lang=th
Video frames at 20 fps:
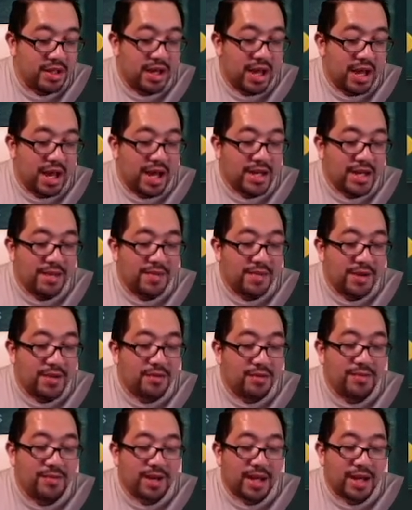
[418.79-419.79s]
อันนี้ไม่
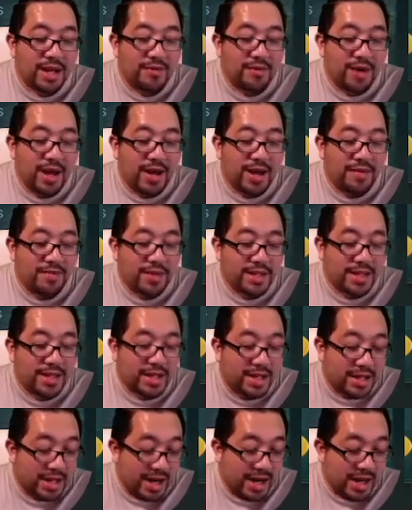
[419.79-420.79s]
รู้เหมือนกันว่ามันจะ
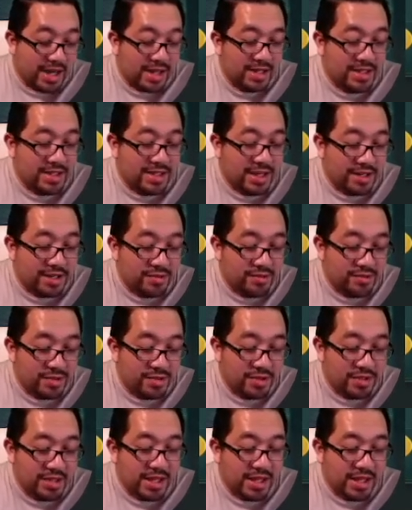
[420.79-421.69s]
เกิดอะไรขึ้น จากดูแต่